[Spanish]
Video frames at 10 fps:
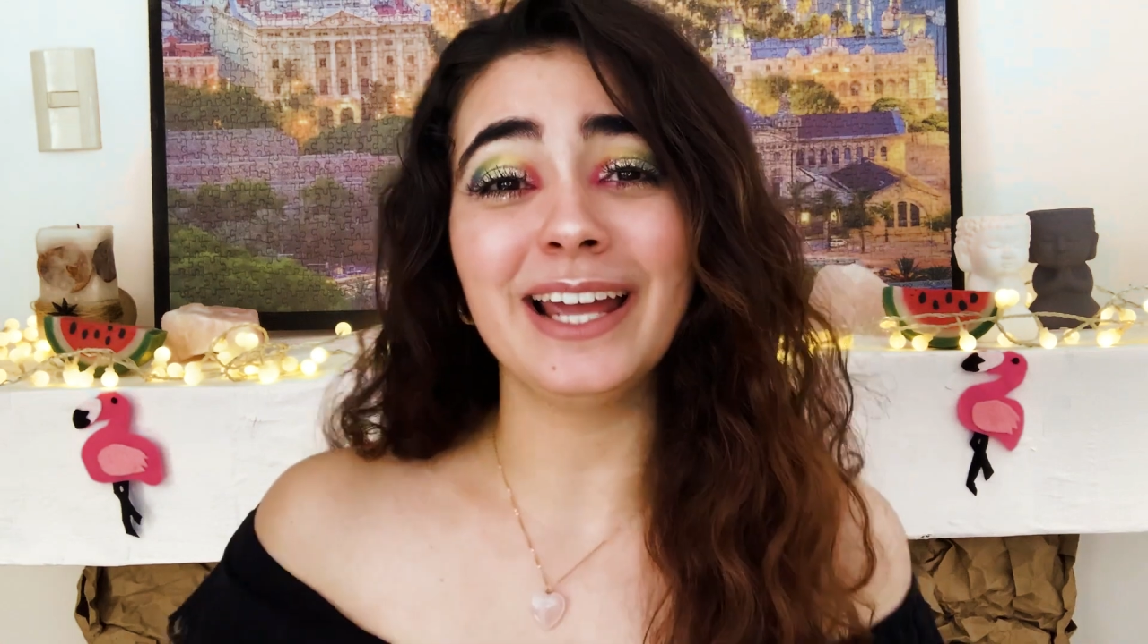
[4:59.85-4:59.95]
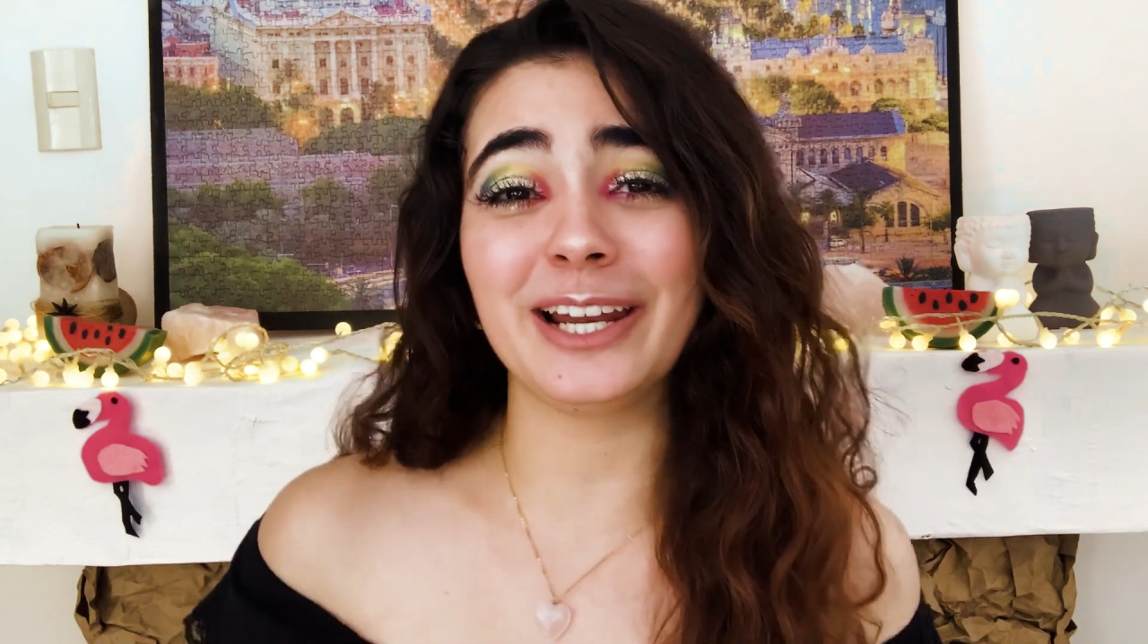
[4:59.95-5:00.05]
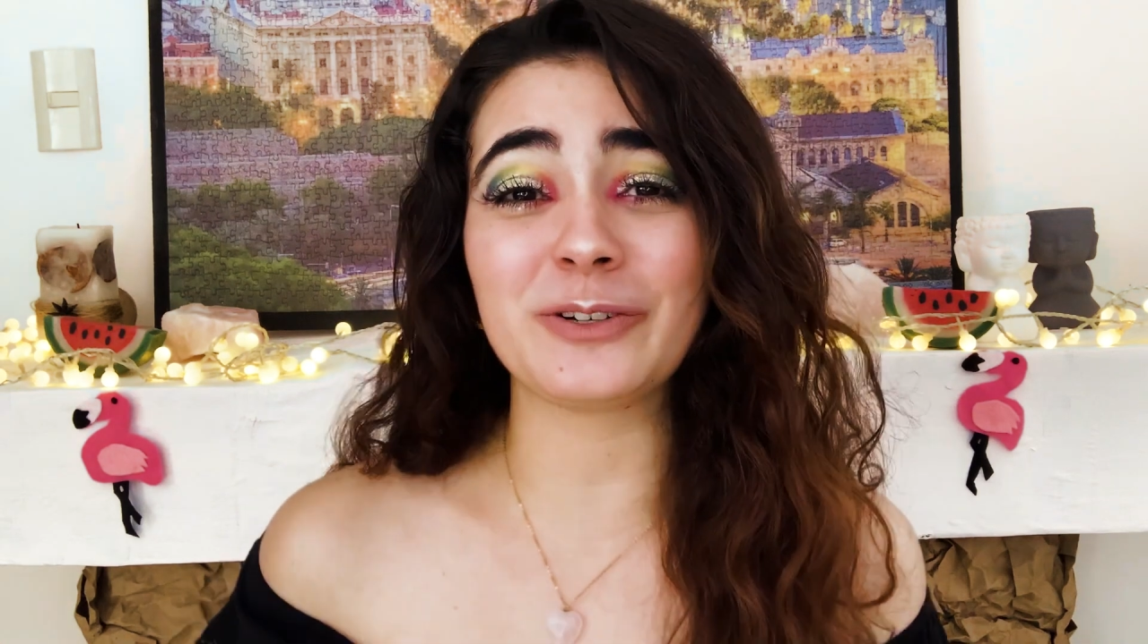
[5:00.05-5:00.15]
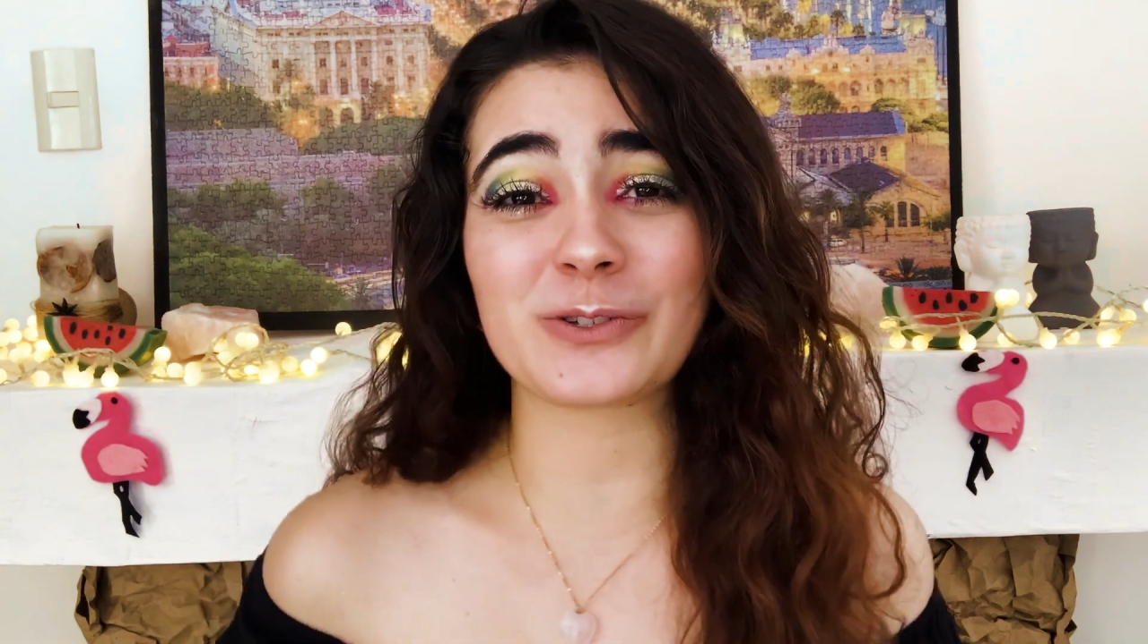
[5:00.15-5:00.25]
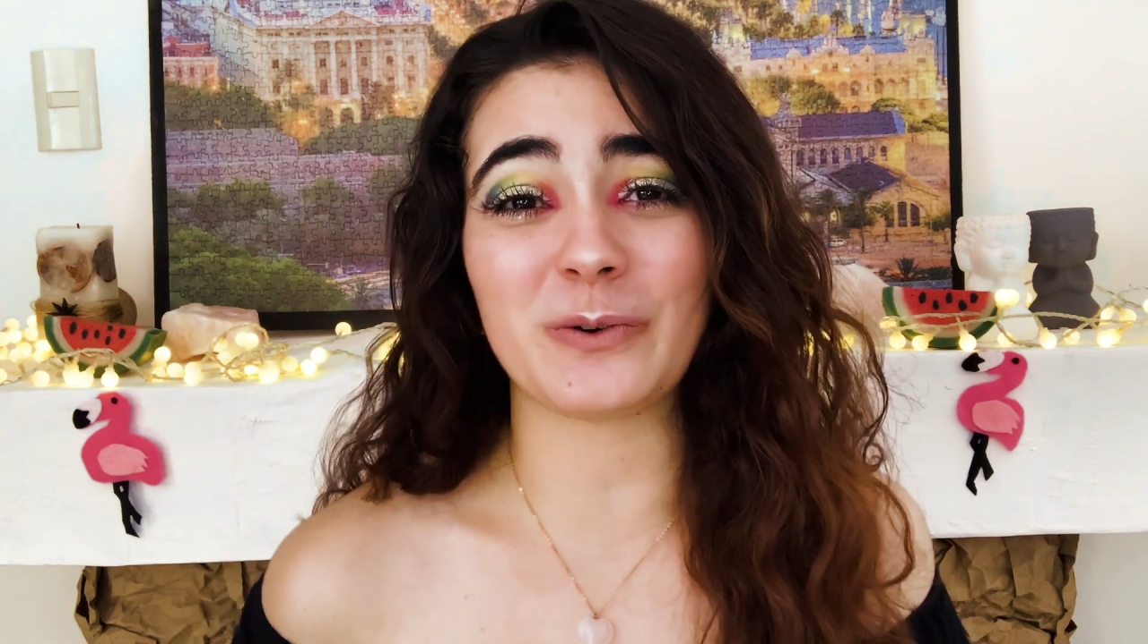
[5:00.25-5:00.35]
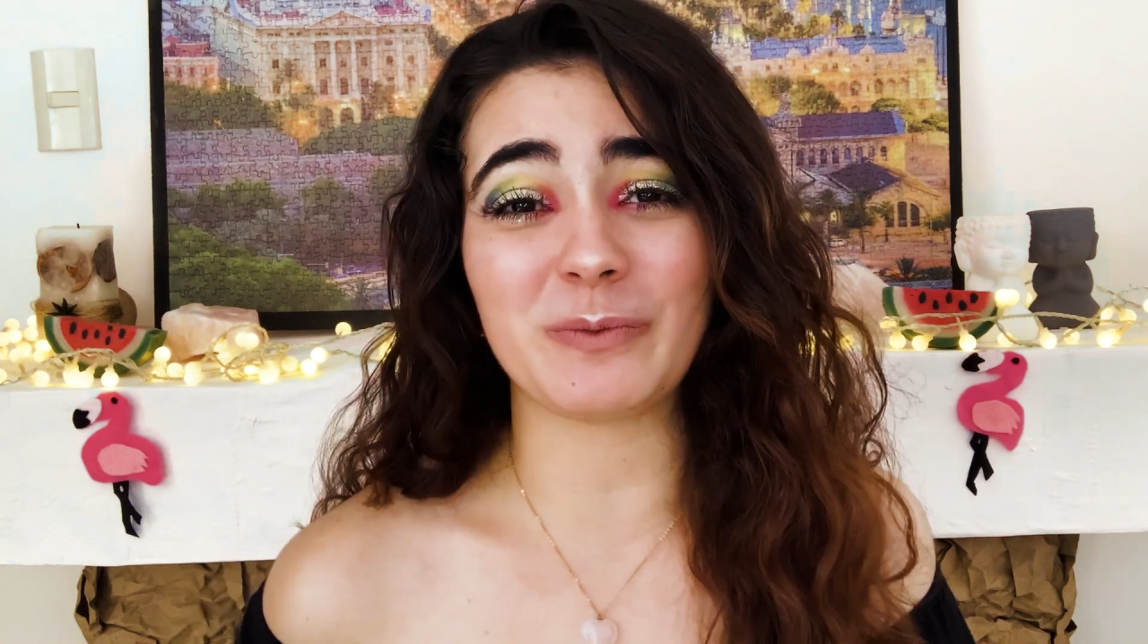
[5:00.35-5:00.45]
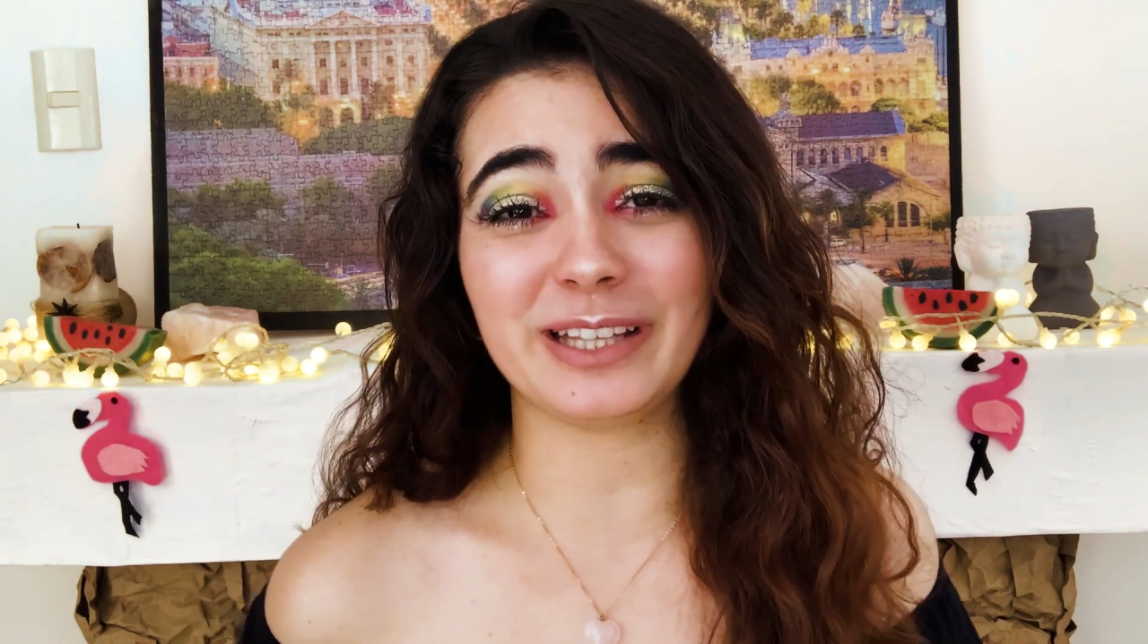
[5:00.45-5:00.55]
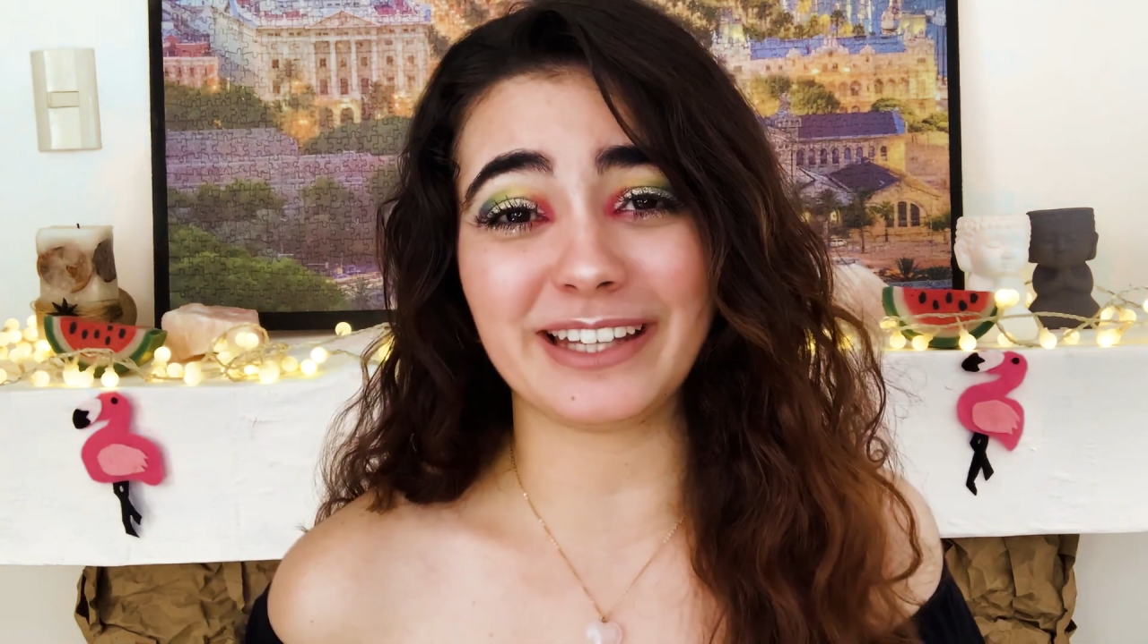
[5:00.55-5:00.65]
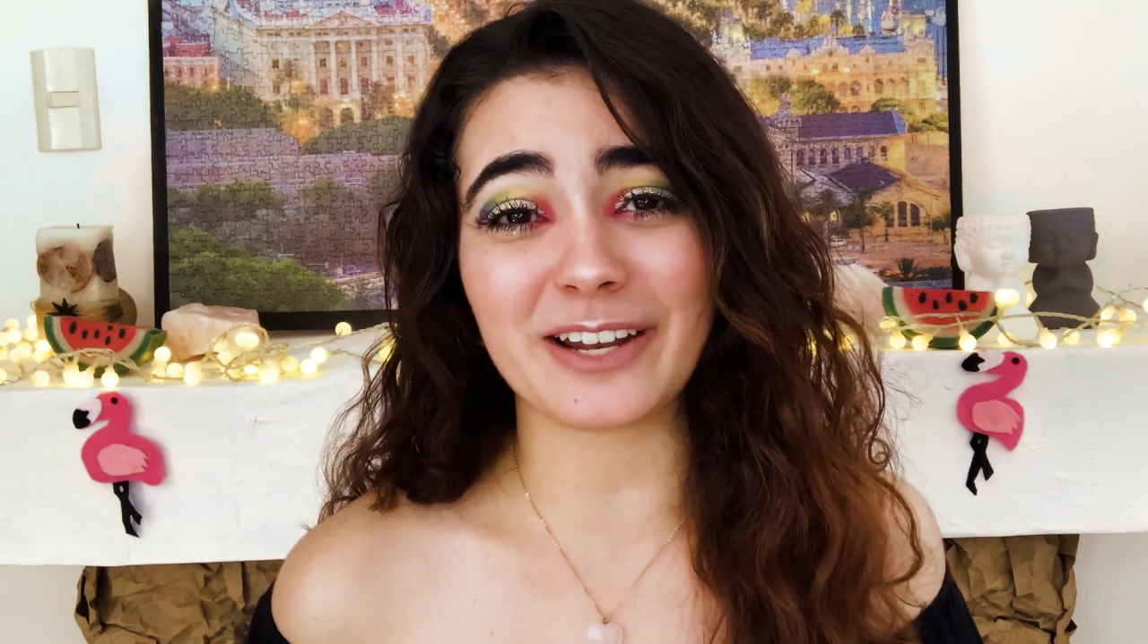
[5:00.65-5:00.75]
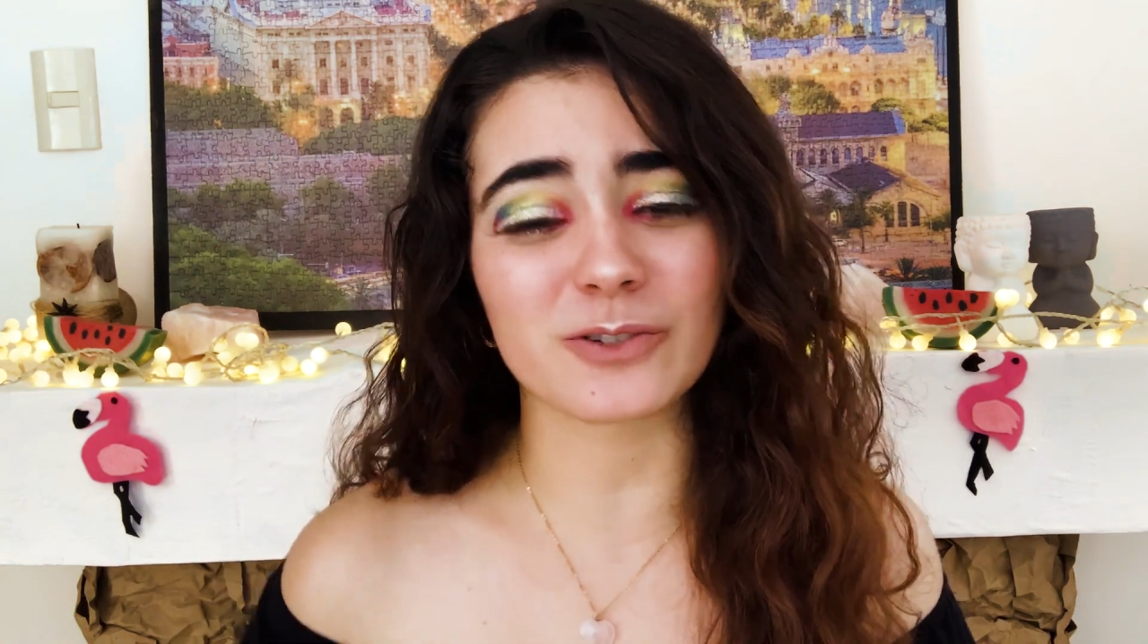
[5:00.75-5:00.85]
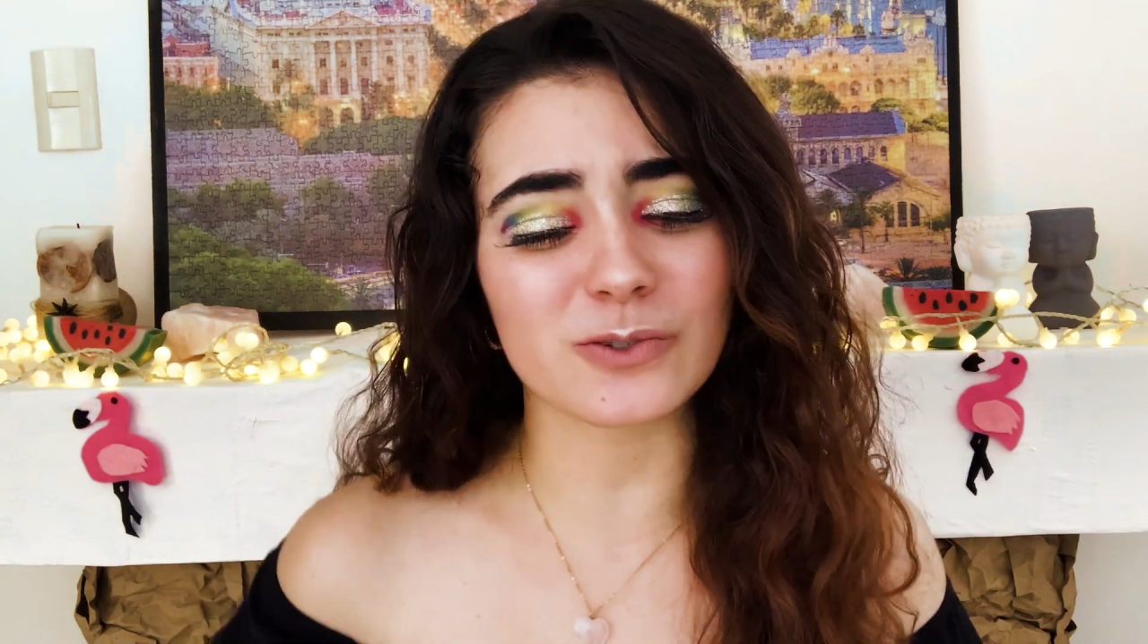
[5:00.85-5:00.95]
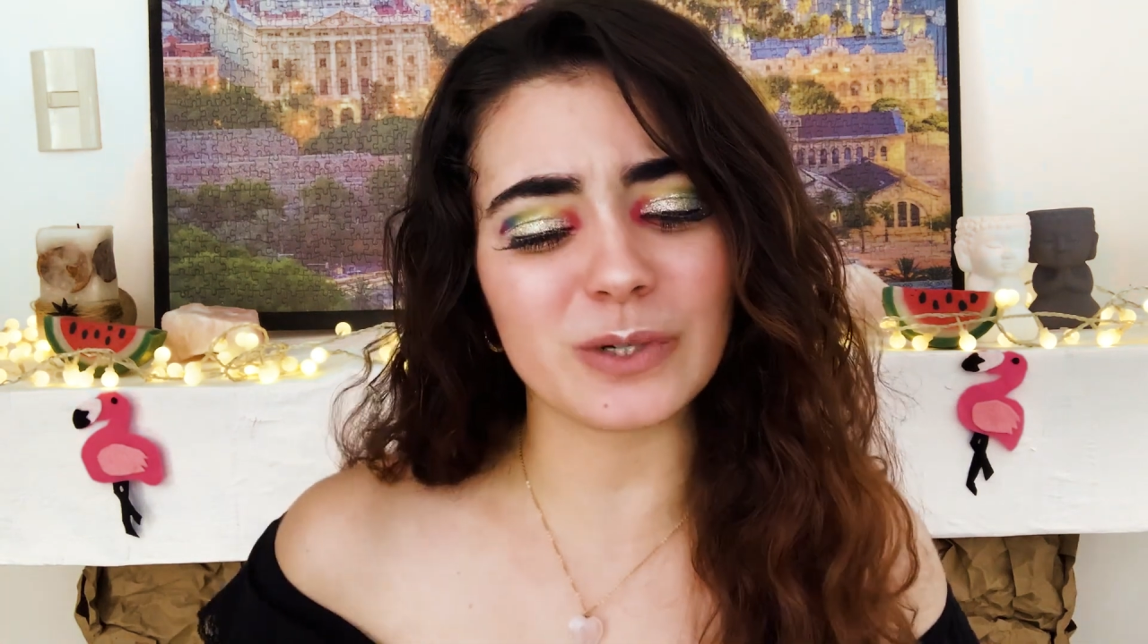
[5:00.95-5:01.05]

en los comentarios.